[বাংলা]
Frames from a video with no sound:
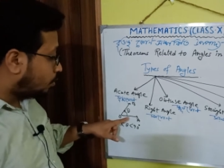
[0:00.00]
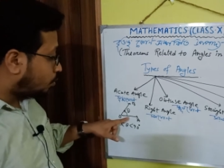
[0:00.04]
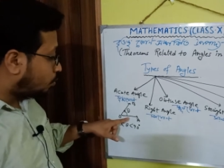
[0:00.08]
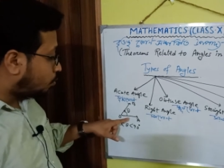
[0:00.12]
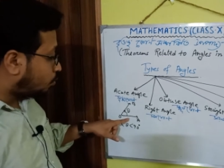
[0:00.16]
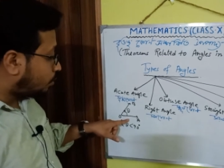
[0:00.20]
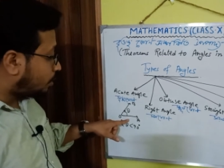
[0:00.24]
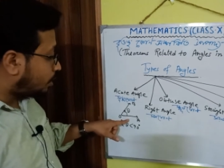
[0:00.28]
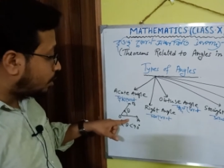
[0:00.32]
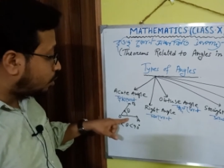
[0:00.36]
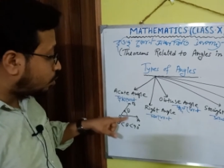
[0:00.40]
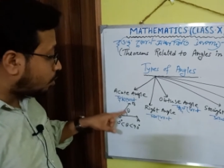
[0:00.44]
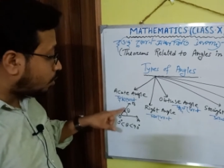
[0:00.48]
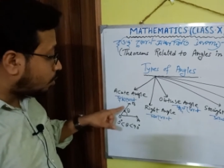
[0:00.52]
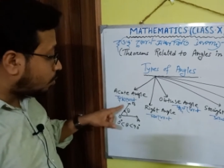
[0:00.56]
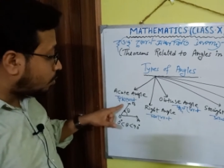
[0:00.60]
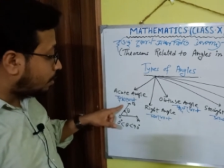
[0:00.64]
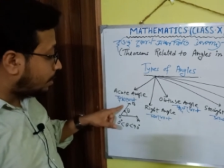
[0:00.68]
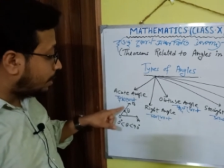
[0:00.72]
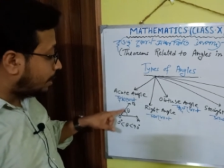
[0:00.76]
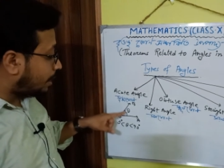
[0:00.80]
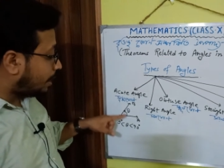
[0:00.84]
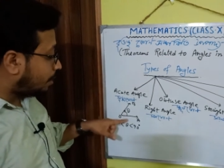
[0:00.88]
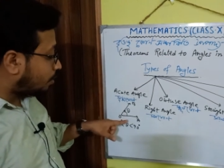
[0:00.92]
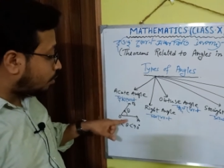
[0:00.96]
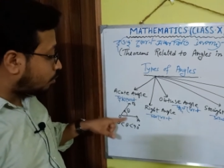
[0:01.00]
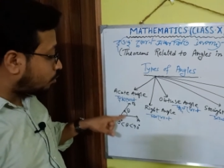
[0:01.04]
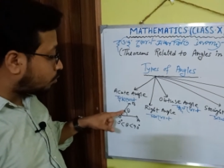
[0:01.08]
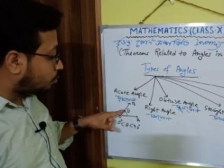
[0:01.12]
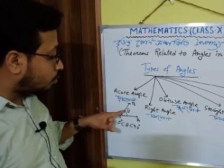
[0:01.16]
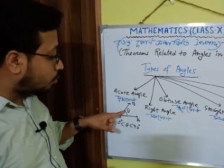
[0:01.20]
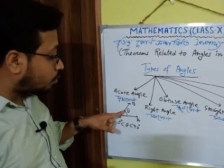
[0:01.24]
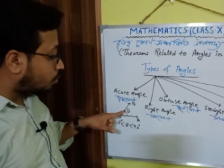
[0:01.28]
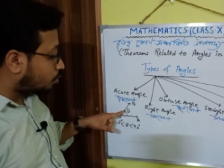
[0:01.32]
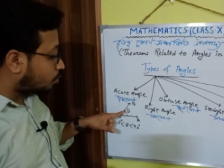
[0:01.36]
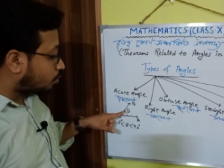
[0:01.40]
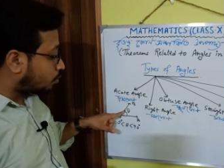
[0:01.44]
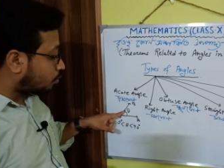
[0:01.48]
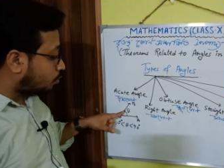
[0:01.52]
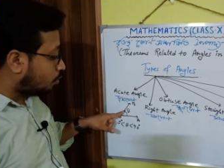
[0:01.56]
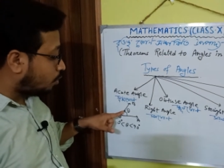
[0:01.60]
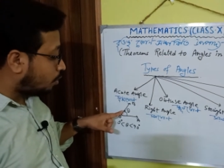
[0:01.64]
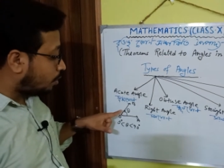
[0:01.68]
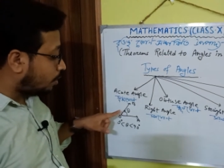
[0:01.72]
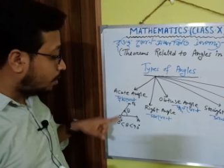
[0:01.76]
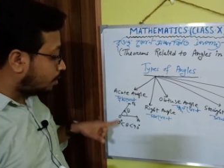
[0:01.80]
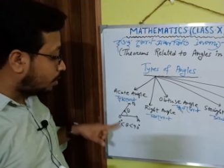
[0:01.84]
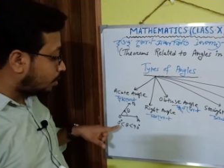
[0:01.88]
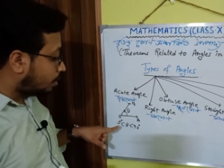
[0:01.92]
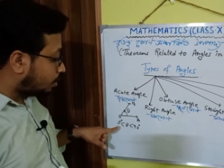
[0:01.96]
দুটি সরলরেখার অন্তর্গত কোণ
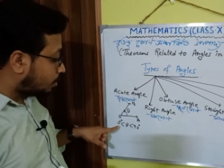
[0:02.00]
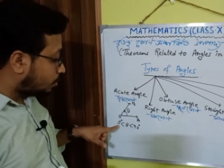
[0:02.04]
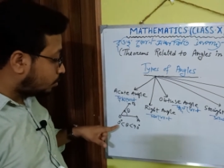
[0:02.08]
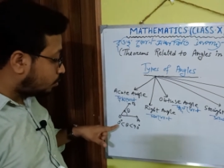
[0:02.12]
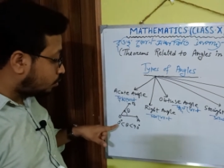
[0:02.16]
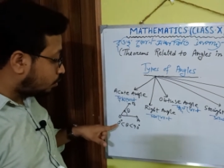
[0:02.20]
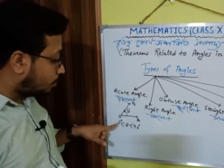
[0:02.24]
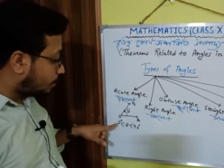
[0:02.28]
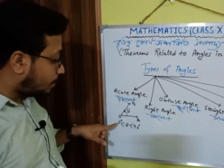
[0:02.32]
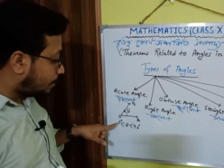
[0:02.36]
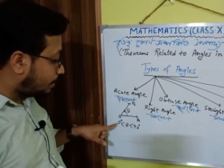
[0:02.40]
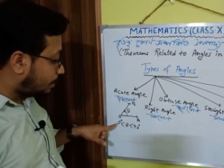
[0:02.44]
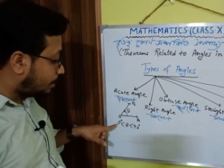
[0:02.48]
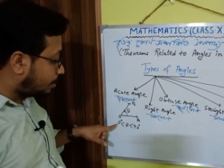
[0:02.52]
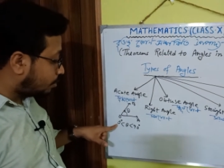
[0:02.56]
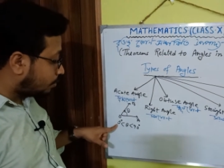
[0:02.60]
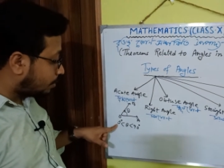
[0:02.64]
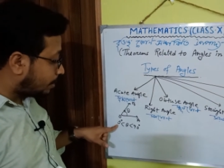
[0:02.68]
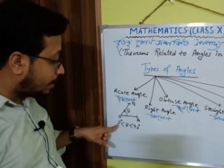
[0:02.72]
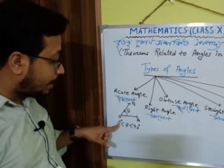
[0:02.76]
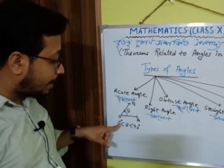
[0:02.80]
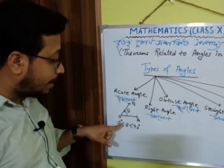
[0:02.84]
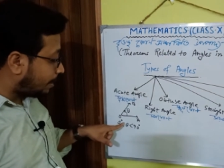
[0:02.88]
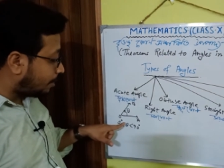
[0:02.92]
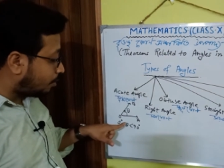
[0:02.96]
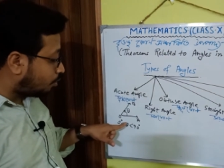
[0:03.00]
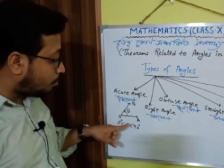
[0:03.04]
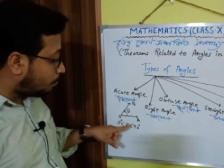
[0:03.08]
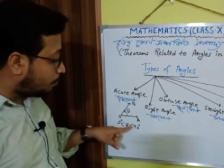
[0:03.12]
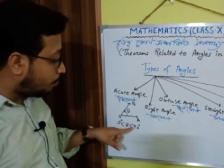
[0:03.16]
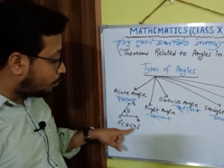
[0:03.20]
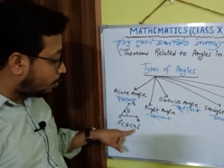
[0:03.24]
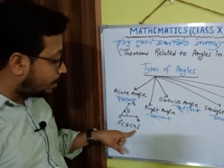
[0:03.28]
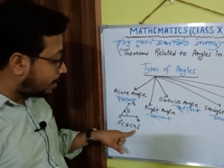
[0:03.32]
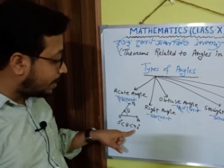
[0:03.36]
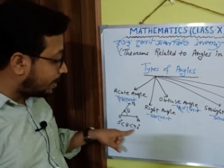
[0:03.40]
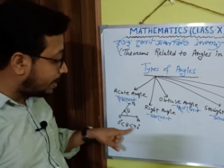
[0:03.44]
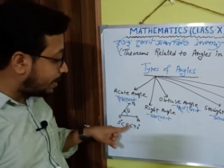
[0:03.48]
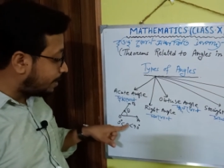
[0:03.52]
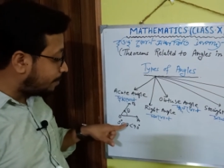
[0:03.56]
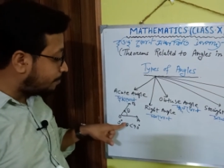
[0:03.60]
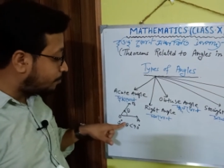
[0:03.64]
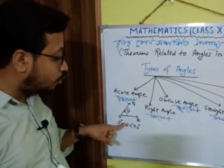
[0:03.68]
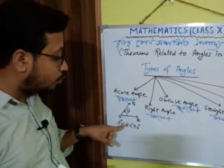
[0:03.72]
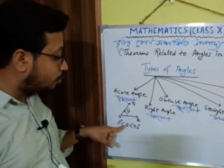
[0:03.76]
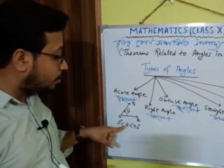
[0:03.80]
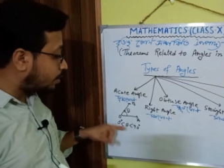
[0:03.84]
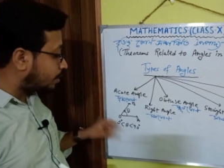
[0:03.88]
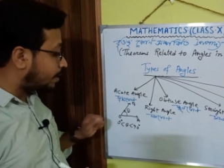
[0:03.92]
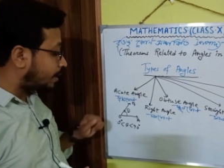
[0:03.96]
যদি জিরো থেকে নব্বই ডিগ্রির
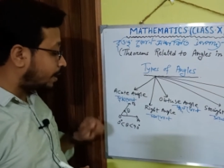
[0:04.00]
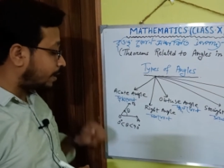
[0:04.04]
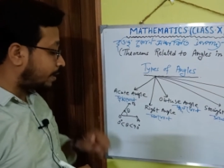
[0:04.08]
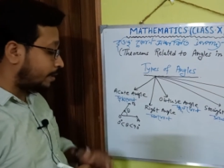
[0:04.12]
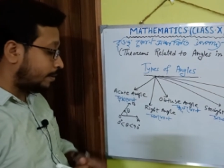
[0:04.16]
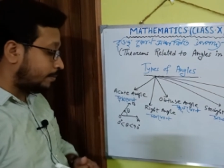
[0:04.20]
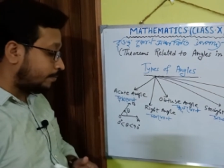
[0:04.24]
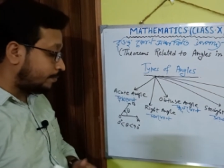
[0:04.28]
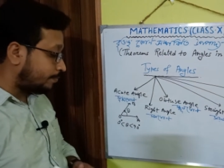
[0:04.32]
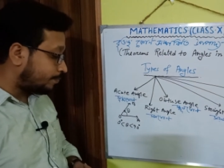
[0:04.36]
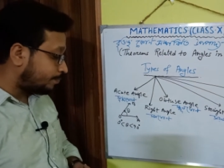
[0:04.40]
মধ্যে থাকে